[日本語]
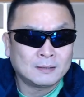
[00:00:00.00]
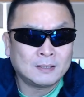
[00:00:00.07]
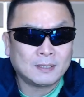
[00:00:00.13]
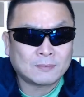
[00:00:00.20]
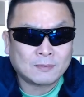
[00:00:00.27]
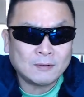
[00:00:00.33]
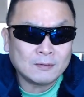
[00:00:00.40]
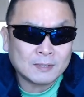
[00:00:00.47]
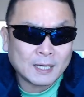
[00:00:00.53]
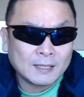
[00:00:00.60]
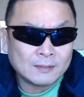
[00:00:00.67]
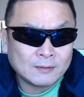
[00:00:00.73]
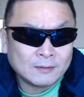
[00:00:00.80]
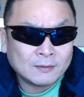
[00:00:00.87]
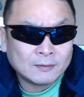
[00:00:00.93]
で今
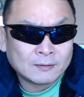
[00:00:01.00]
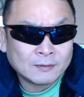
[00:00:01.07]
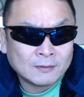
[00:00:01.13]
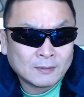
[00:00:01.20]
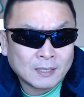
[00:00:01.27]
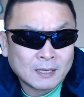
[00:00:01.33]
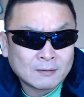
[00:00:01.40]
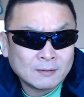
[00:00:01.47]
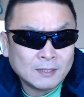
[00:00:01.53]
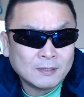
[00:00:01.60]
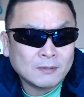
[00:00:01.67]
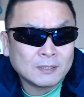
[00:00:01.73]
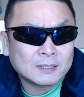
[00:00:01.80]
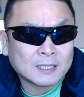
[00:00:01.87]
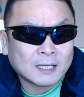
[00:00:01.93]
回のこのはぐ
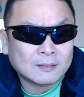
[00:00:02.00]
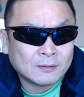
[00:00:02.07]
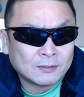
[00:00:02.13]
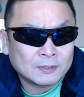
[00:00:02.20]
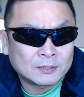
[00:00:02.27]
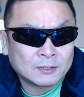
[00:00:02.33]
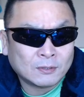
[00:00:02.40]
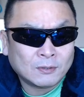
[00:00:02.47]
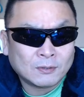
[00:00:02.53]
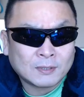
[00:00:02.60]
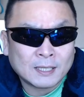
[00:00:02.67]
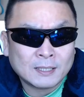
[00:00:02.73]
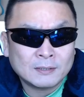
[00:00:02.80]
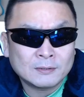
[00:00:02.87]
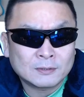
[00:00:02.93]
れ鳥さんの情報
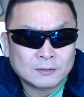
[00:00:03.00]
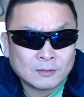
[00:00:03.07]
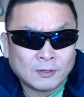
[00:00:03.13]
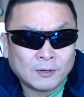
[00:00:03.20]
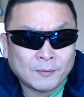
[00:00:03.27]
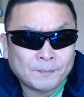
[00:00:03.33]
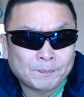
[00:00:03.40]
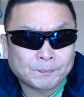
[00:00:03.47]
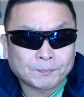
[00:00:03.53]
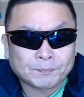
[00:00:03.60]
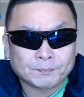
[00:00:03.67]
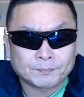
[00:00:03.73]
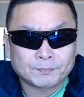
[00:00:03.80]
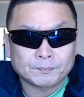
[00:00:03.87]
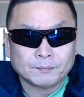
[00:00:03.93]
から言うと
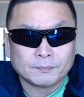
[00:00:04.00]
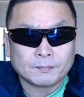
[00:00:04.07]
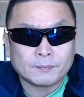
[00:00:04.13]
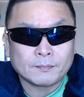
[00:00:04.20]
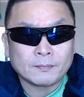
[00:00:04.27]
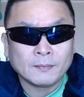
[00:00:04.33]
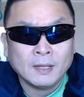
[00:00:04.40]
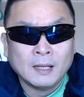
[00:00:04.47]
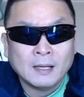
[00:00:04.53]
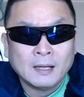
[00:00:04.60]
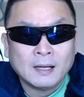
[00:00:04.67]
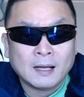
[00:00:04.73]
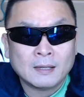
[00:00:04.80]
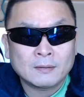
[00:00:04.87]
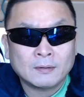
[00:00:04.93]

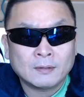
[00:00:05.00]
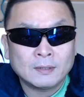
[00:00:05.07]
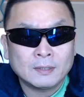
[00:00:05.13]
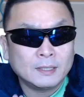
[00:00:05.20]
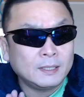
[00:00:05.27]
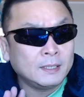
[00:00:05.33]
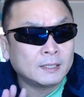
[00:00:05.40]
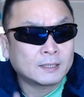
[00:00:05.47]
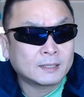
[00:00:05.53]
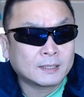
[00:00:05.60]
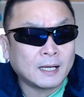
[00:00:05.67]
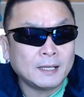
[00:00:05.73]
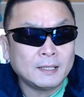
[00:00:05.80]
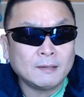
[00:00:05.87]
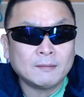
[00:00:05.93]
あの1
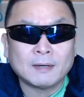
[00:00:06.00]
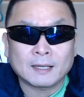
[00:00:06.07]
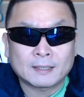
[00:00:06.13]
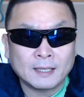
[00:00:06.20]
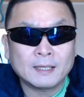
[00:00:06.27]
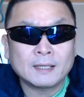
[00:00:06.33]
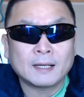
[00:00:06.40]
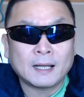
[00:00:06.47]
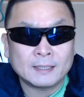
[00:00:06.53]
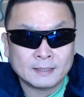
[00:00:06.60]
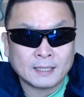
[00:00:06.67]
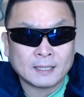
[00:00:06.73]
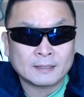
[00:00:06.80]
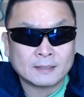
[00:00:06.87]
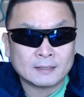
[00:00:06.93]
階では圏外
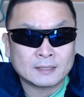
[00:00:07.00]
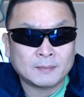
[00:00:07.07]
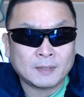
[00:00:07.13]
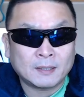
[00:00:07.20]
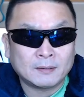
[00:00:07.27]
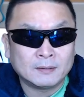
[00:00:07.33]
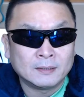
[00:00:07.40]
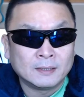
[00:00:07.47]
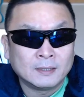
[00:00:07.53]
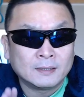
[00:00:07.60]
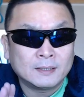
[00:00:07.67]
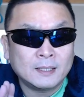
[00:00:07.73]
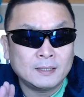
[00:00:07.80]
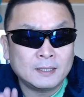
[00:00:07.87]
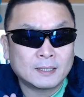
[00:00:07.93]
になってしまう
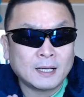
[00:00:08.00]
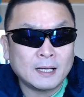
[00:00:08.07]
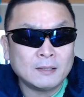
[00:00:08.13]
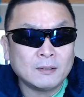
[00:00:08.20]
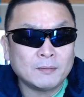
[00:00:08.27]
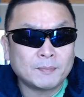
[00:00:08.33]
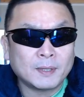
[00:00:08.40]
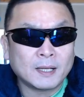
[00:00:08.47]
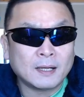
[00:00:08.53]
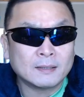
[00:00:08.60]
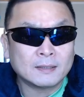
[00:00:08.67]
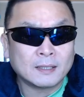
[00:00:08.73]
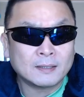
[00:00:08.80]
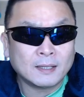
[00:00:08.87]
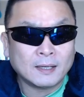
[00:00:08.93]
で2階の
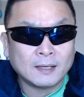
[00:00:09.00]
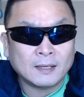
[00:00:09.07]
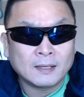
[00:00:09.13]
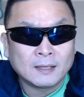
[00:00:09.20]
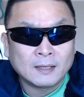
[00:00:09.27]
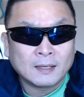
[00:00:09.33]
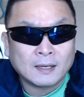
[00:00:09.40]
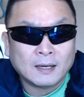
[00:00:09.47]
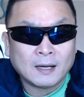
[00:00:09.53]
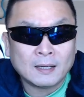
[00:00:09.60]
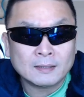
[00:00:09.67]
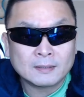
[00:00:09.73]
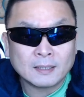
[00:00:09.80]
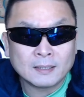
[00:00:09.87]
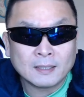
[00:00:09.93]
ベランダで
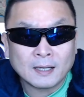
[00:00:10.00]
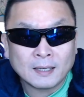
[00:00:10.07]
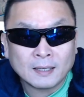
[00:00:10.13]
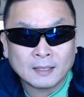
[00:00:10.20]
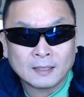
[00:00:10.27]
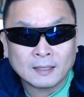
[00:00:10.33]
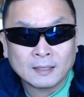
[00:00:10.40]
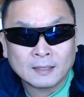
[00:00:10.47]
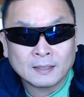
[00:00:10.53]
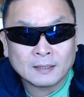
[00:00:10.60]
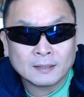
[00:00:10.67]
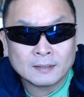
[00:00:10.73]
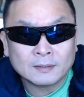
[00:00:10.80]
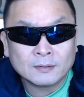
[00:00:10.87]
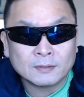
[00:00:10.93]

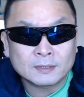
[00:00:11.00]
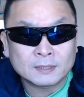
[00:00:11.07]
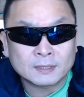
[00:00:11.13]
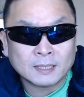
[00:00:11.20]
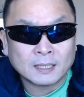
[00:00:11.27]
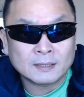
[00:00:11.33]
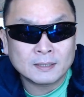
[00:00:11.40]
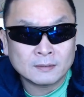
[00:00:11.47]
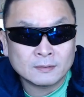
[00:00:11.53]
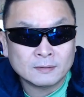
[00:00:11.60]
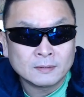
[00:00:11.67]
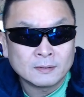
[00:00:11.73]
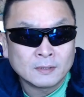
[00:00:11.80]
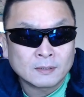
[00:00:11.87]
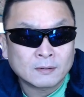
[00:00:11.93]
アンテナ表示が出
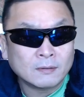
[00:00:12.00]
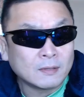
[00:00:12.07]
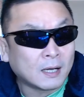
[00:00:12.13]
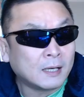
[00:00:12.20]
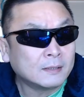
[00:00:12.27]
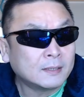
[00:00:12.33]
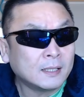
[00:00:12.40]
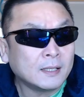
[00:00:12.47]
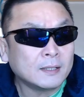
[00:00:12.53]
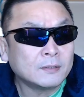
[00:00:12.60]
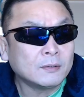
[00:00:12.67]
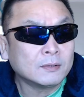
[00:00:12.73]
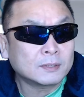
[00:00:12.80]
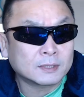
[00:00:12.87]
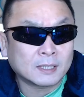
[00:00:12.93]
るこのアンテナ
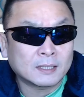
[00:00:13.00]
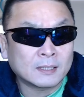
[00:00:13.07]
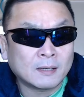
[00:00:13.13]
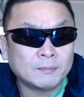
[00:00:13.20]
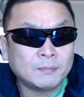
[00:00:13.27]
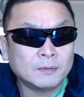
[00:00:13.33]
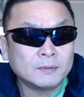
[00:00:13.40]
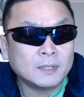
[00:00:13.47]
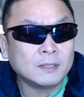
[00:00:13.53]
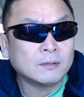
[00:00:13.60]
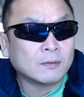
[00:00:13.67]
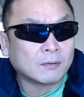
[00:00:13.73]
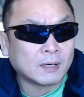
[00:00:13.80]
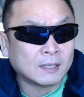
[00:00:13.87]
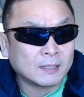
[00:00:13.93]
表示が何本出
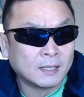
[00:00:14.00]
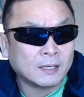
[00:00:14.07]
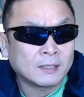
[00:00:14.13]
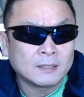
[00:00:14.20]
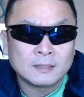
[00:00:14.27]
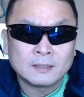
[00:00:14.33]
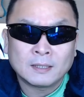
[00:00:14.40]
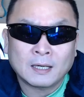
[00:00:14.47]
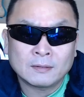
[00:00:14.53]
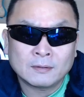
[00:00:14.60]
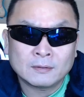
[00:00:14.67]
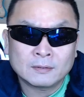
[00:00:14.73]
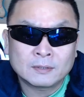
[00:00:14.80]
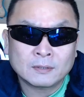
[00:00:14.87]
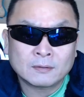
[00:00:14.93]
るのかねあ
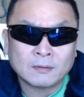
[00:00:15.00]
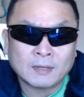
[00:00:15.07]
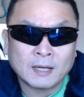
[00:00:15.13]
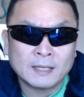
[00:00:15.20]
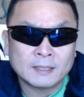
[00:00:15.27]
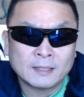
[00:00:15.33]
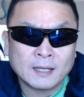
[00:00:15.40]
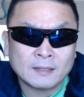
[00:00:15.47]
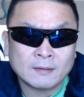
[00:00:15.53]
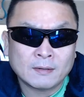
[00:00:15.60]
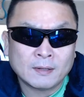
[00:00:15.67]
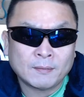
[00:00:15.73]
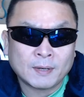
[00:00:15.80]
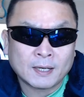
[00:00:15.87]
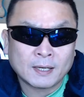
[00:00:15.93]
のちょっと書いてない
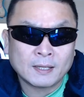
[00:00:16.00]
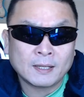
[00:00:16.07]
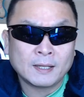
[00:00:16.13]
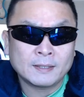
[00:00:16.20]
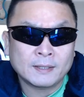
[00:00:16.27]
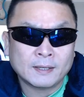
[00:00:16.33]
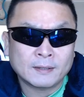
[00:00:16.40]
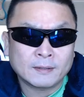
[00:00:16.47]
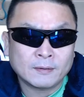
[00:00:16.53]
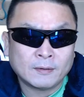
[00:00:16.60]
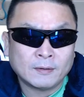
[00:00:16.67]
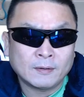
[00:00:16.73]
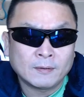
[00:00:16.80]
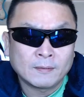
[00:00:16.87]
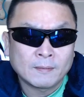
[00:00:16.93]
のでわからないんだけ
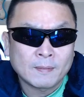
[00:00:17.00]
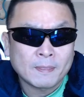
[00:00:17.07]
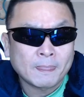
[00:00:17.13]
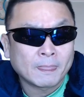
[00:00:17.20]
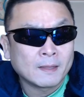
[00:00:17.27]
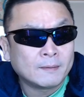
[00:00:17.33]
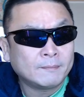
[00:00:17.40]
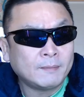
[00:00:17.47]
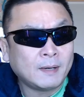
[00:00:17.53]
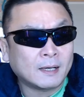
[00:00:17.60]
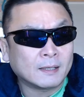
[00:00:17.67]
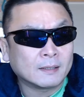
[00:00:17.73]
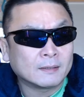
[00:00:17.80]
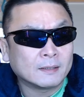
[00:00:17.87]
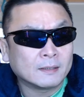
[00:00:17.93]
どま
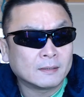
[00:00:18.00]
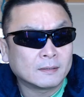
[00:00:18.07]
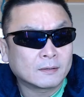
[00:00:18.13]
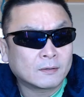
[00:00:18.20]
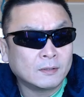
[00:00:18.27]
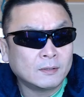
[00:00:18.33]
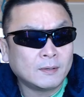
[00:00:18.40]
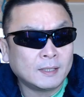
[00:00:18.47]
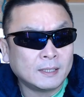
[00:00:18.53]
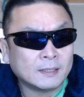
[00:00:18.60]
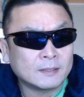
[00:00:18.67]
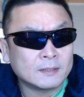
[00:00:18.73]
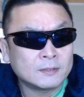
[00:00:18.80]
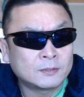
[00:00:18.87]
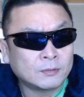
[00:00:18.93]
あこれは
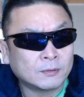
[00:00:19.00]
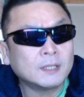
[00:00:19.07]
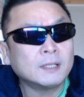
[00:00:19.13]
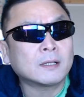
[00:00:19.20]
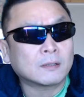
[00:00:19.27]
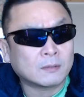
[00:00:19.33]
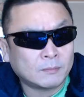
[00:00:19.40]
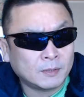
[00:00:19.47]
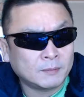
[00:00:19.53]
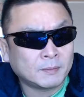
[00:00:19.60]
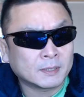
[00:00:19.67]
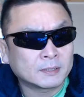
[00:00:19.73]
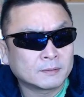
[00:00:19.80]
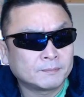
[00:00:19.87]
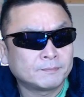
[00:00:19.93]
ね条件だと思い
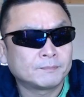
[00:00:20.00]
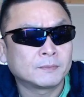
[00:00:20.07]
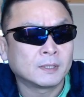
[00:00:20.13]
ます。